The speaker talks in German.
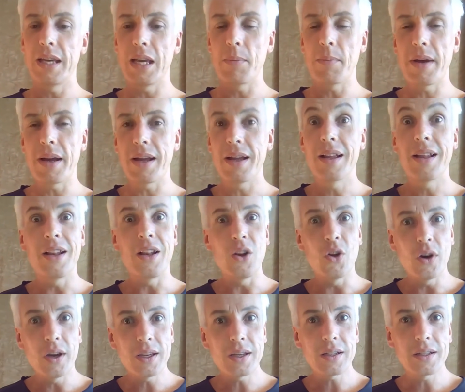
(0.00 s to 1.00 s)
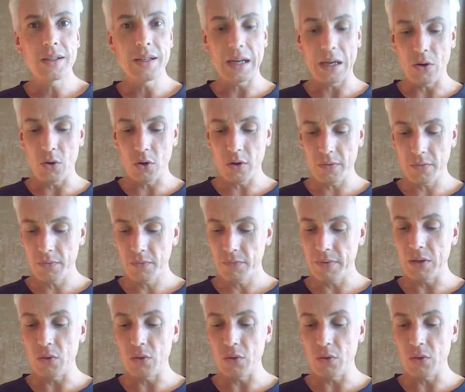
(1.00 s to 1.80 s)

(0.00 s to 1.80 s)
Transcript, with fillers: immer leuchtende Augen,